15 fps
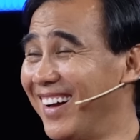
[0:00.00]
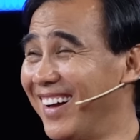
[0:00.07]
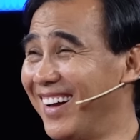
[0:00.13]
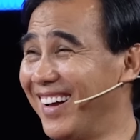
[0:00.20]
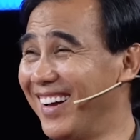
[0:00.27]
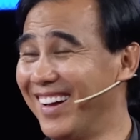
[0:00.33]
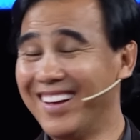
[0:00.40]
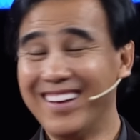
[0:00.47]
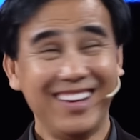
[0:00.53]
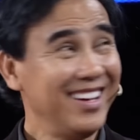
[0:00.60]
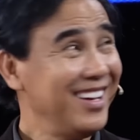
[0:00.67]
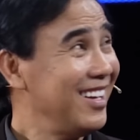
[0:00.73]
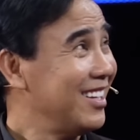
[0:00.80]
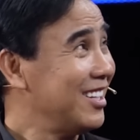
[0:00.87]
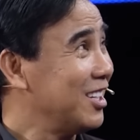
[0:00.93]
càng nhiều
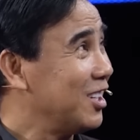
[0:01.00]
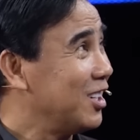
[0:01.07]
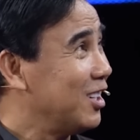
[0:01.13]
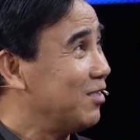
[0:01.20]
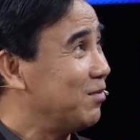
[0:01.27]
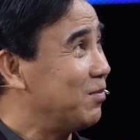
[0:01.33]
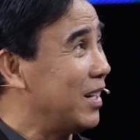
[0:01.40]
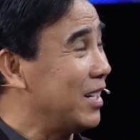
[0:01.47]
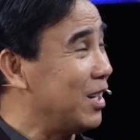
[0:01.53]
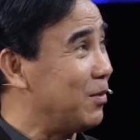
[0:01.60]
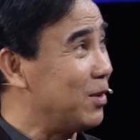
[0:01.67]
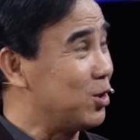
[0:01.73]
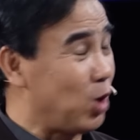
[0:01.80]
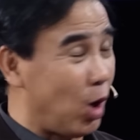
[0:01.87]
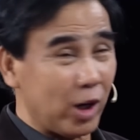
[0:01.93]
tiền cho bạn càng tốt
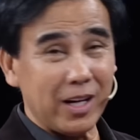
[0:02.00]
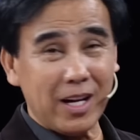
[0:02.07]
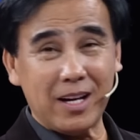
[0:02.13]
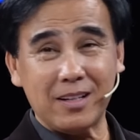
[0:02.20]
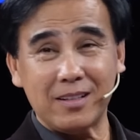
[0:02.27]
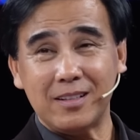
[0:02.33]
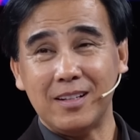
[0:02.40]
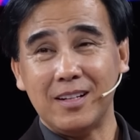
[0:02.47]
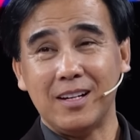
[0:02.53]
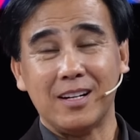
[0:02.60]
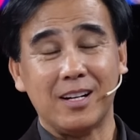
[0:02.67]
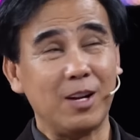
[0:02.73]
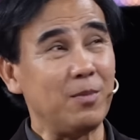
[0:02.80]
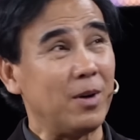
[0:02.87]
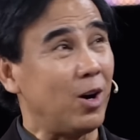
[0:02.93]
bây giờ mình chốt á
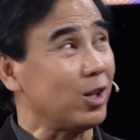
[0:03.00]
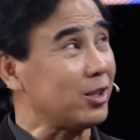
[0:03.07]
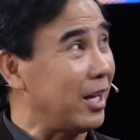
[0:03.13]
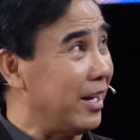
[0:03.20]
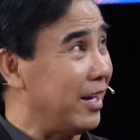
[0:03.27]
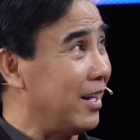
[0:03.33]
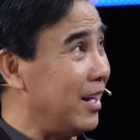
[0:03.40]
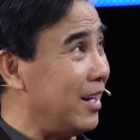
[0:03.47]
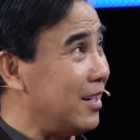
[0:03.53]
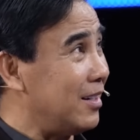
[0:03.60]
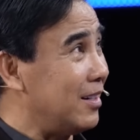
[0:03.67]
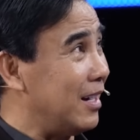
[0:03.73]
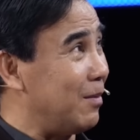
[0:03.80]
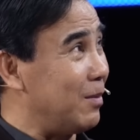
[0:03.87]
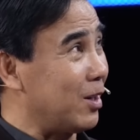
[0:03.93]
nếu mà có
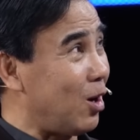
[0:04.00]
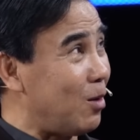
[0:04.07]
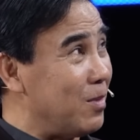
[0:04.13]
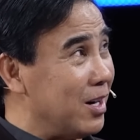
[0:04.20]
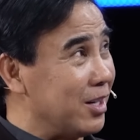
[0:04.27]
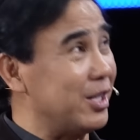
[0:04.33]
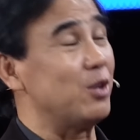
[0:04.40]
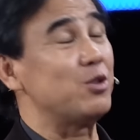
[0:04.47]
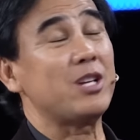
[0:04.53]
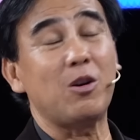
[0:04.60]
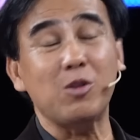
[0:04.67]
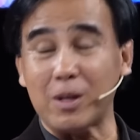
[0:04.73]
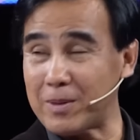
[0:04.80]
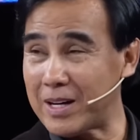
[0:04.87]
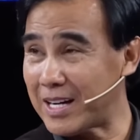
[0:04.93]
tiền á là mình có
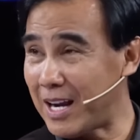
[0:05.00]
10 triệu